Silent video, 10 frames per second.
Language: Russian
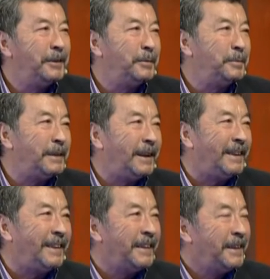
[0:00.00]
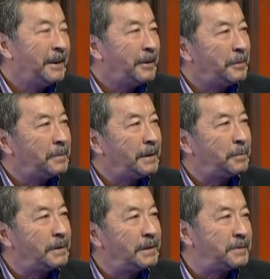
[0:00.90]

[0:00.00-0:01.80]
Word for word: У меня, у меня было